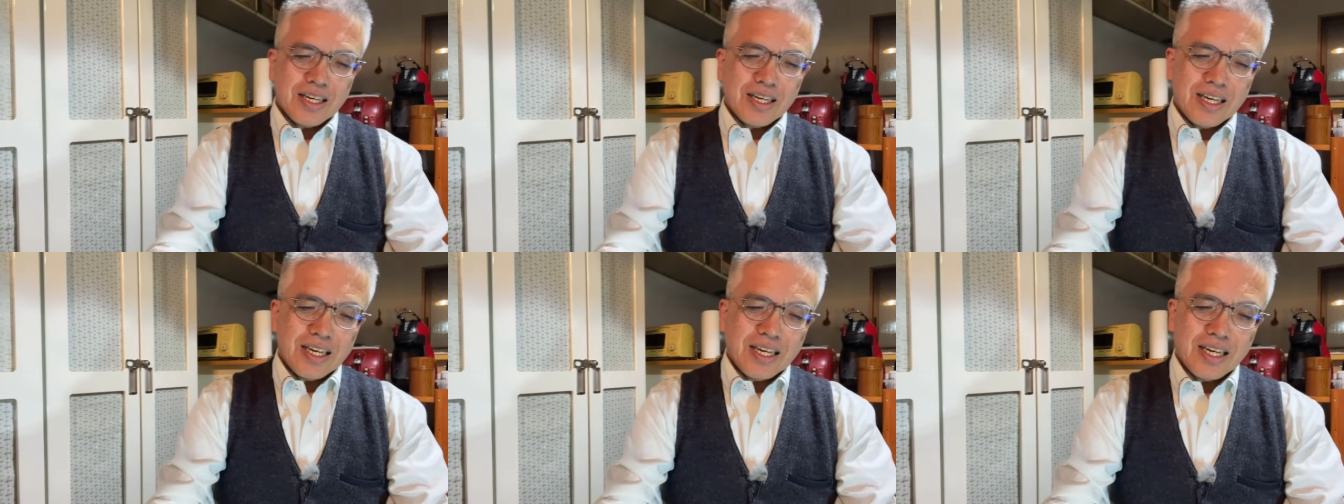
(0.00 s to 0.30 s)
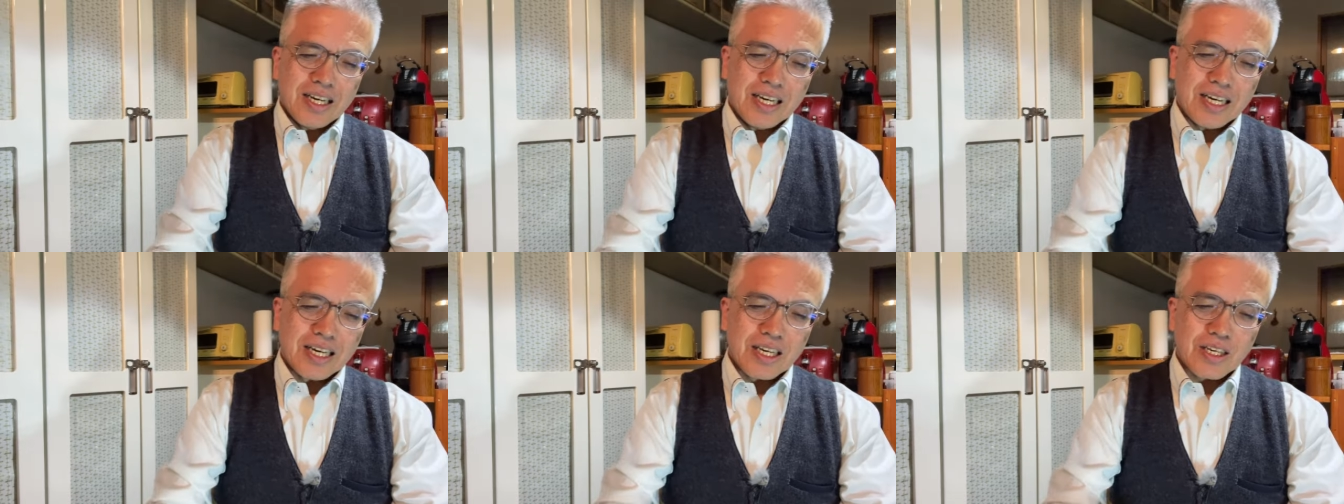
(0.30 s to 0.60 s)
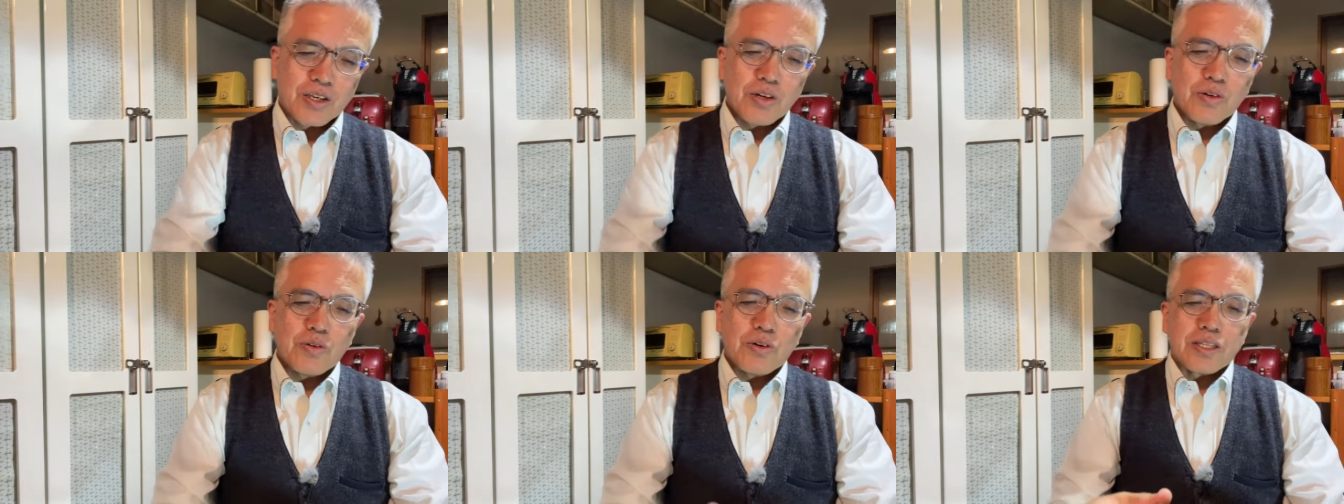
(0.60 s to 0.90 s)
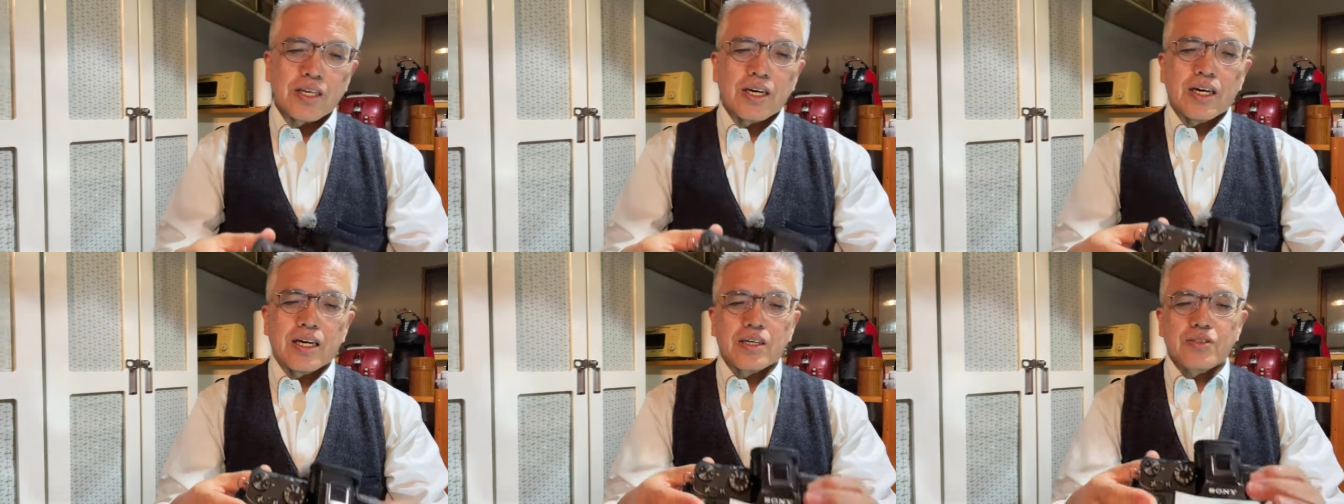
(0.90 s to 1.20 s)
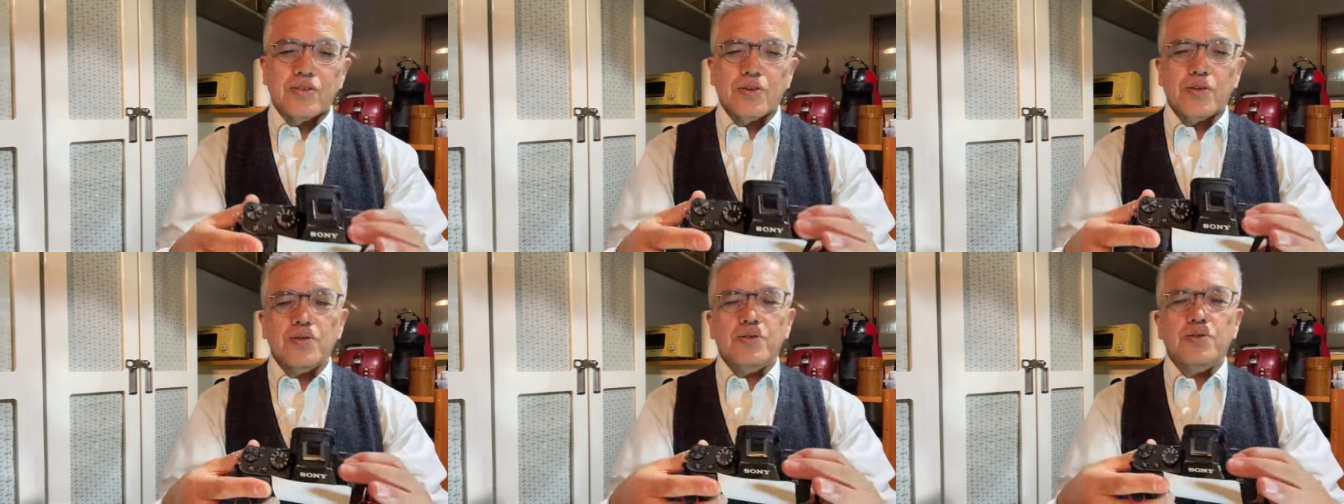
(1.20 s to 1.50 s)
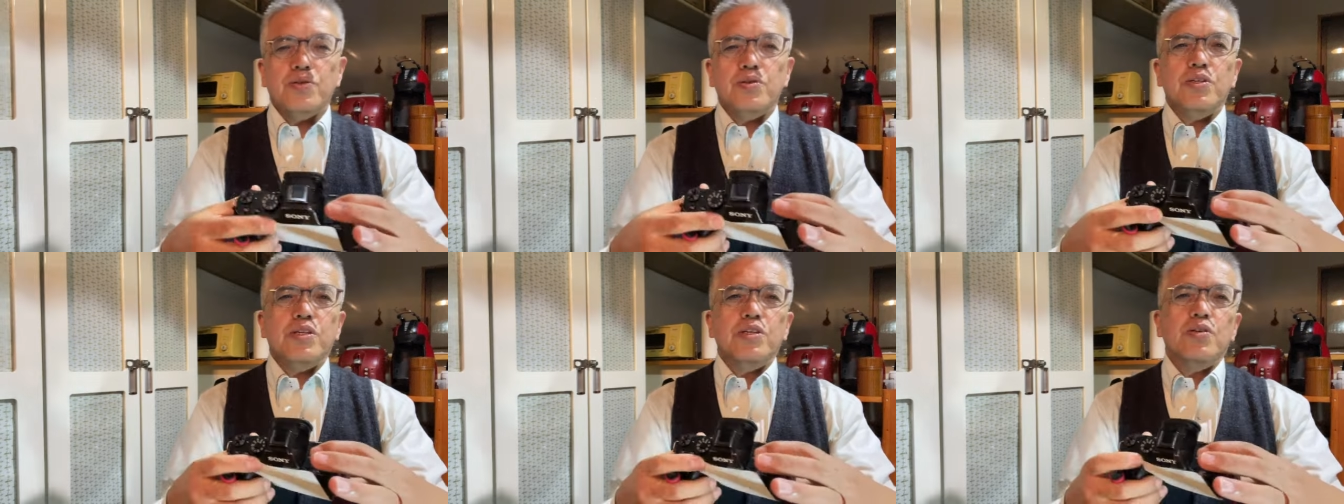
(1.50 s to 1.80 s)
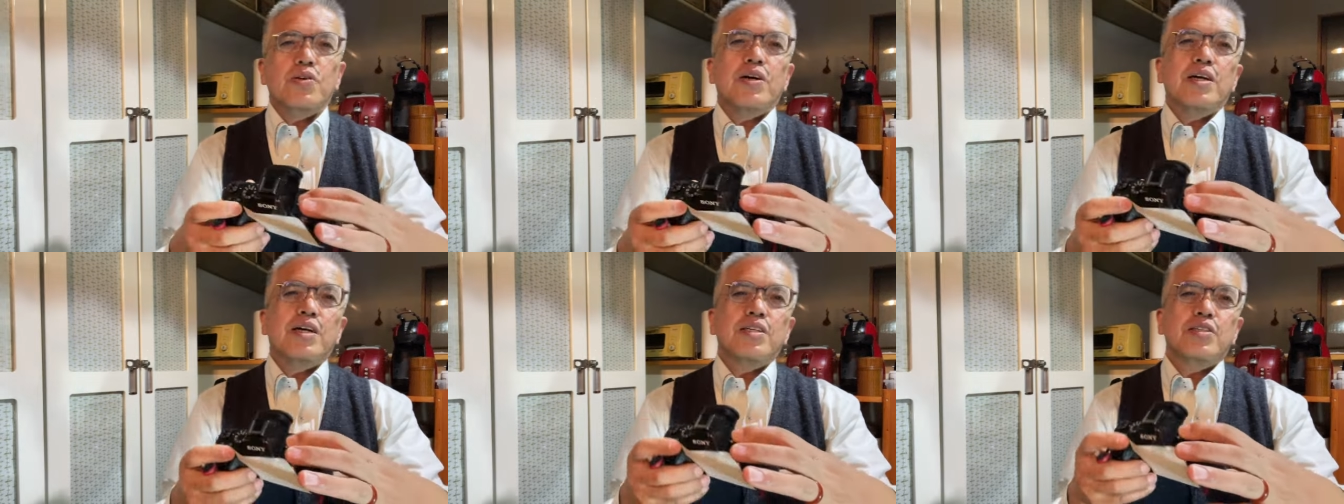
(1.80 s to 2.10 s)
えー、今日はねその続きの
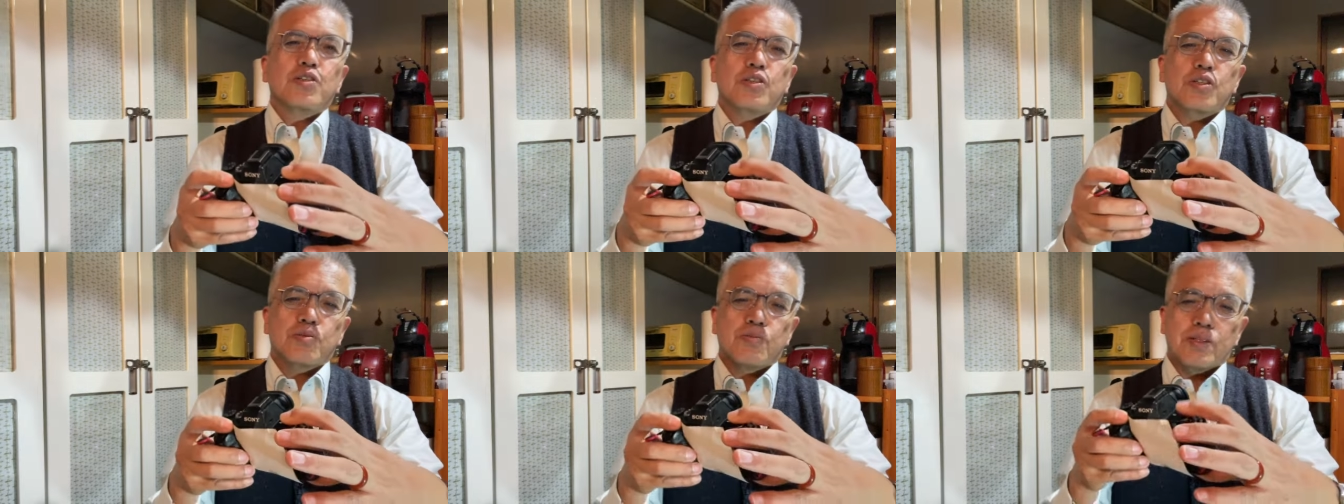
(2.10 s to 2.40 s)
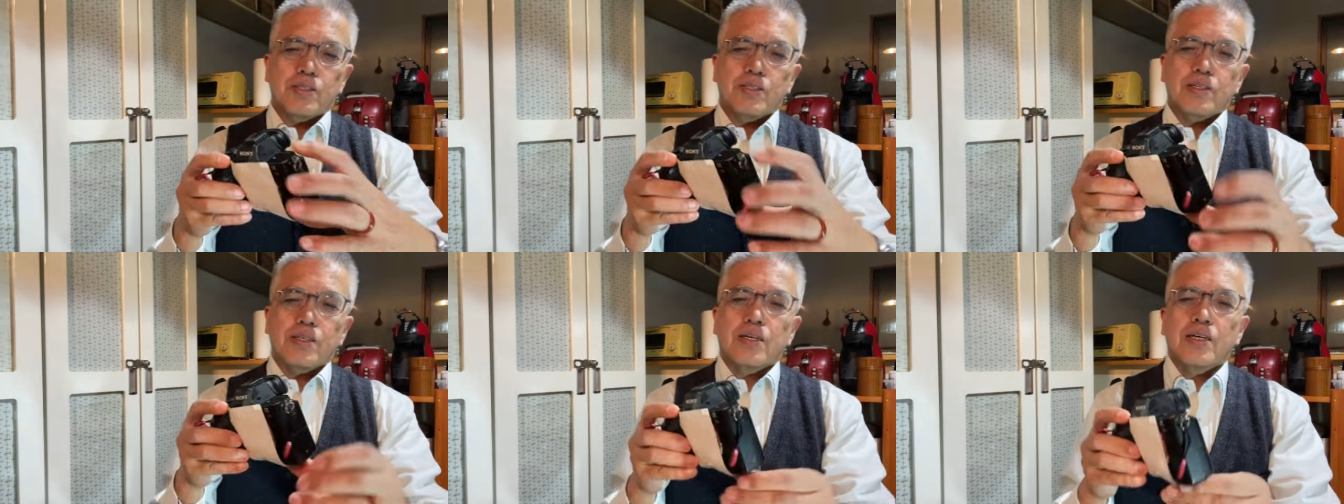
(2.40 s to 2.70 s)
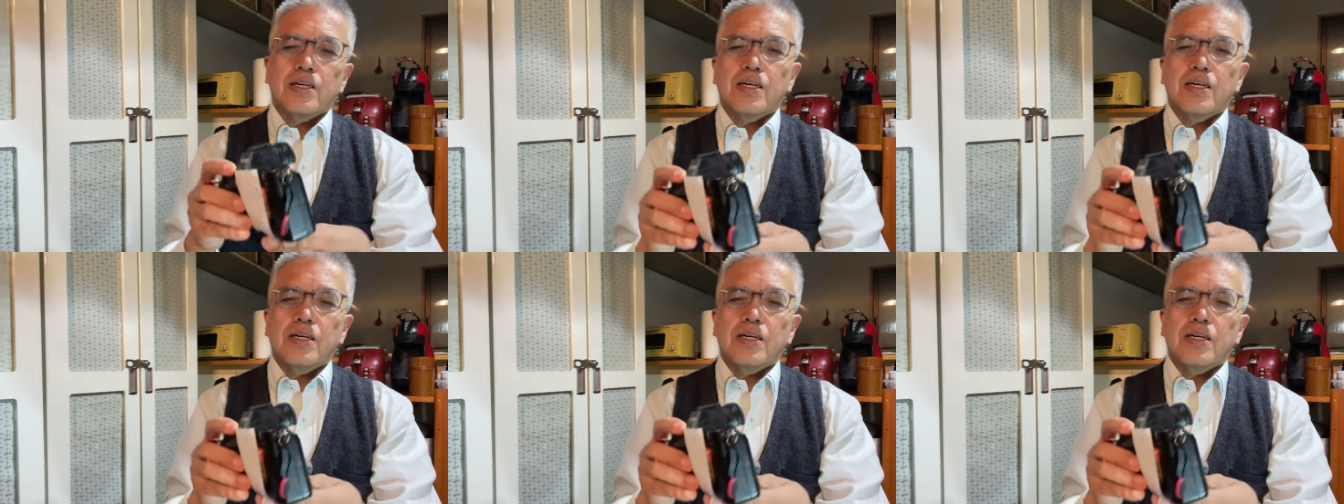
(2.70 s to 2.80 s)
お話をします。